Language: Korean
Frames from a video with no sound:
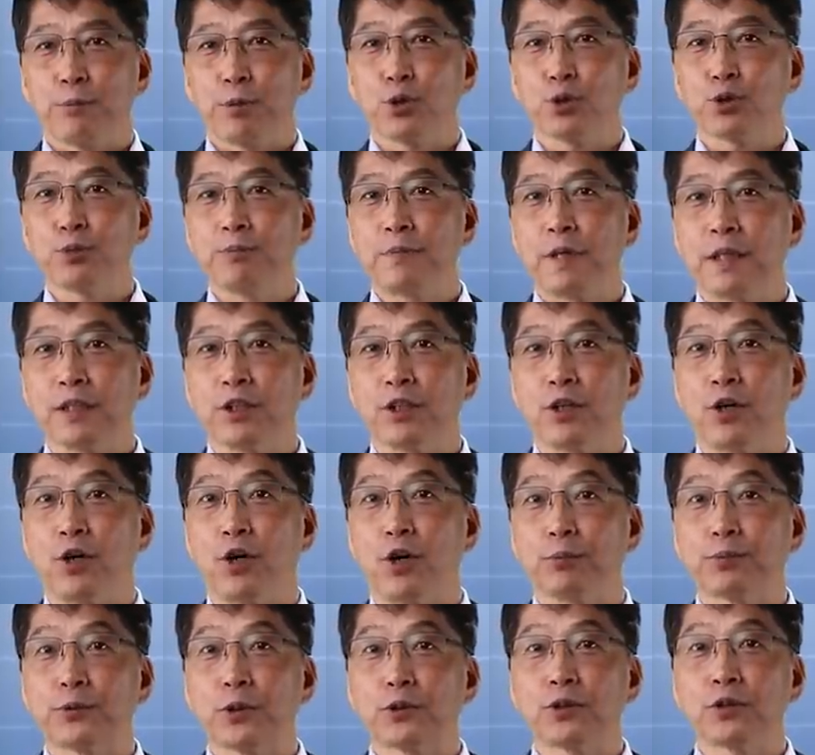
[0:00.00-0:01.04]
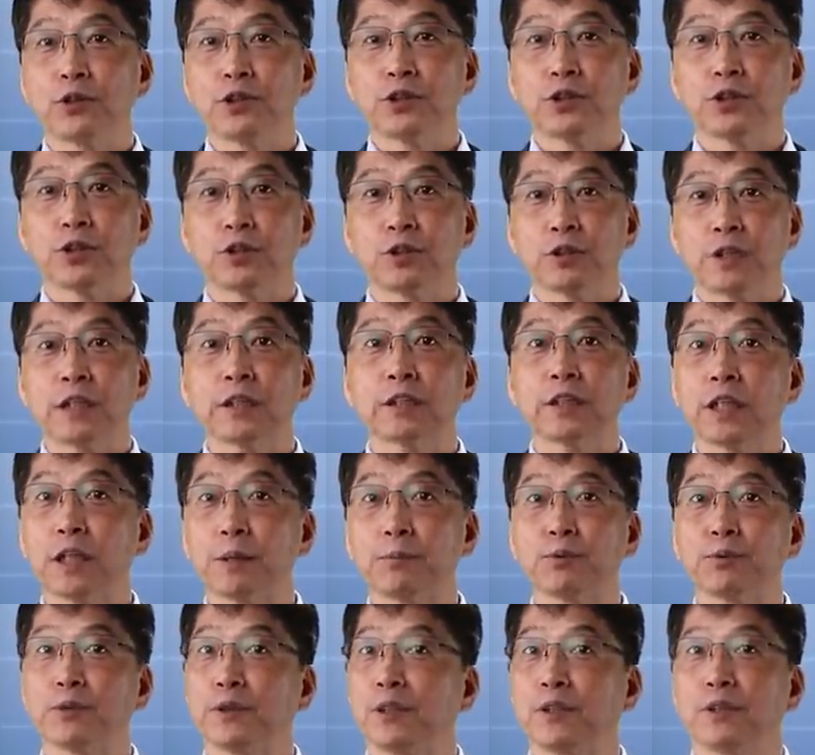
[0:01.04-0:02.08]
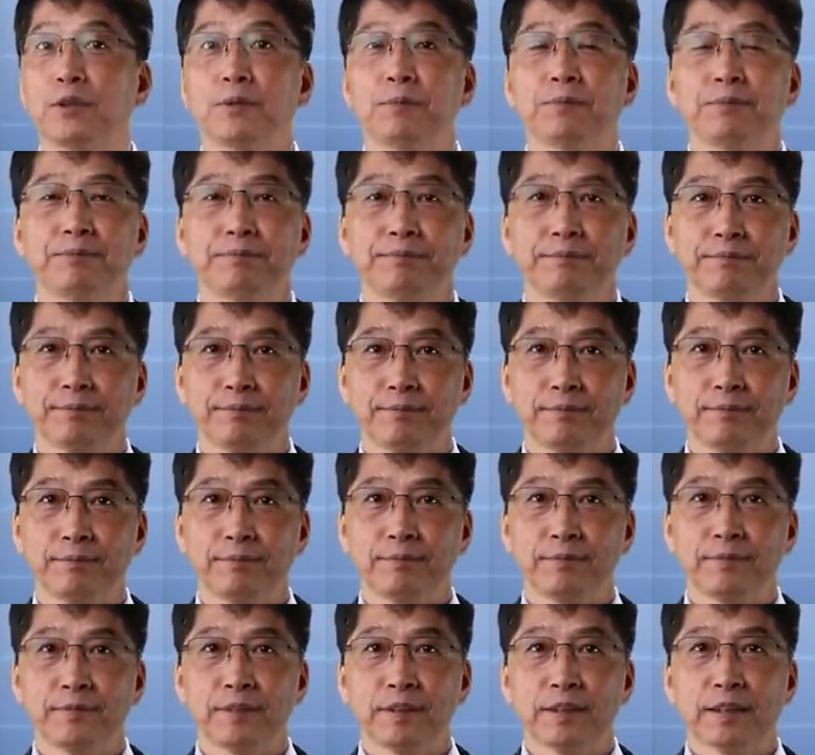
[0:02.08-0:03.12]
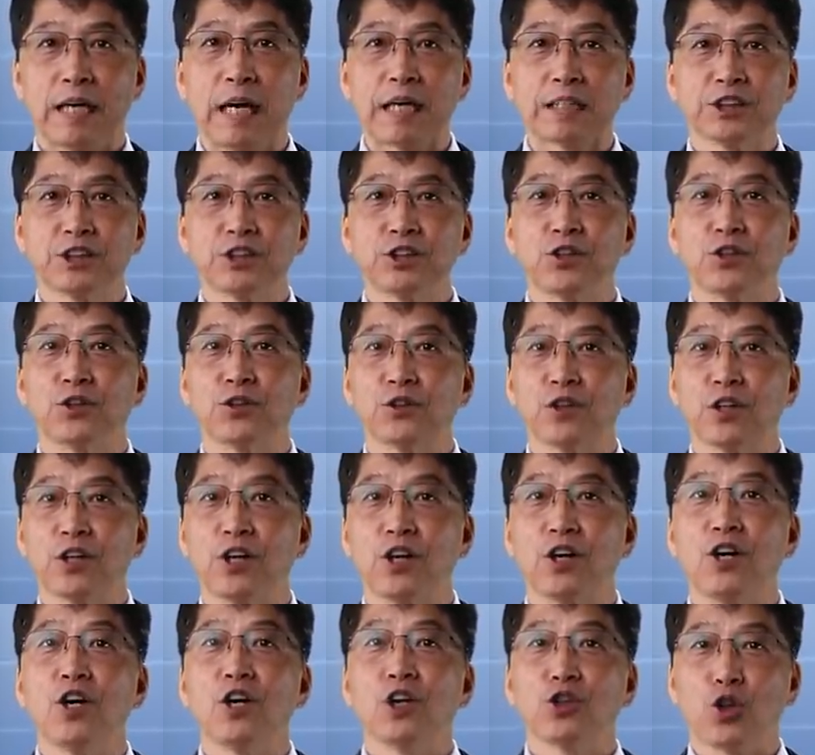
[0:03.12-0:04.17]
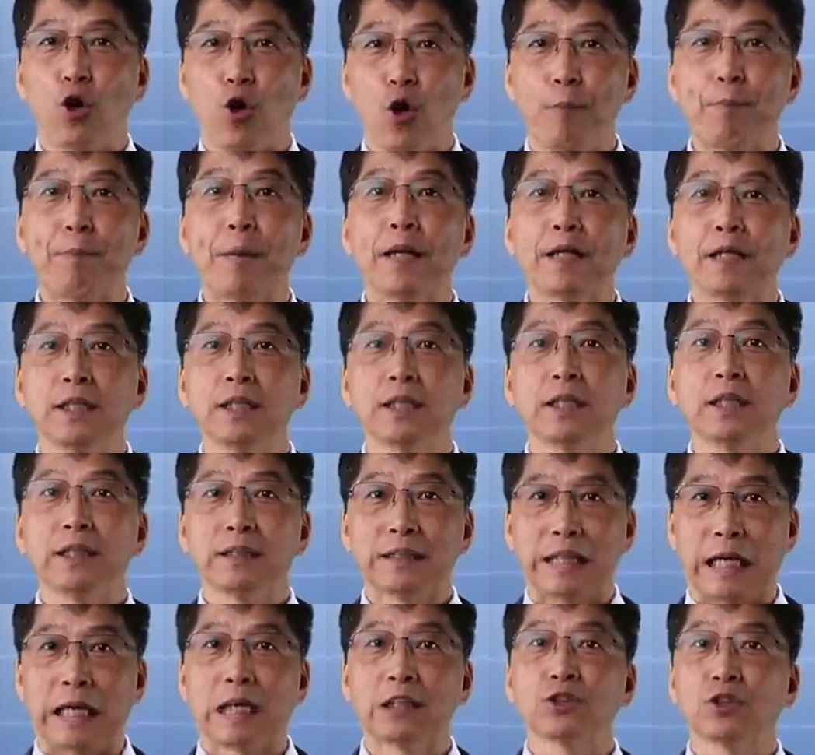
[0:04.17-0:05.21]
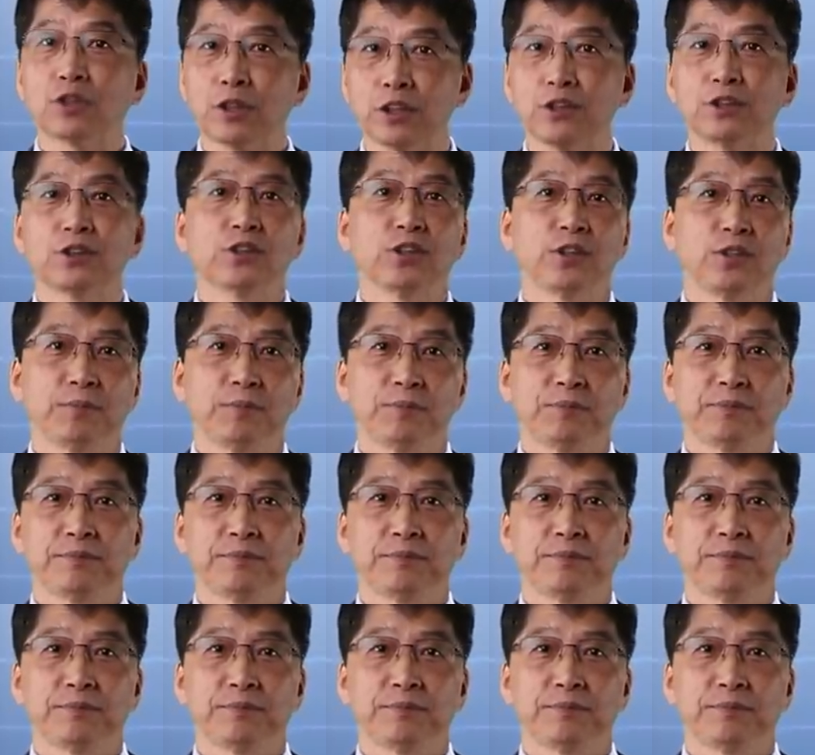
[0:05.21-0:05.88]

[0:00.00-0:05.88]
표준말이 없었던 시절을 상상해 보세요. 각 지역 언어가 더 빨리 달라졌겠죠.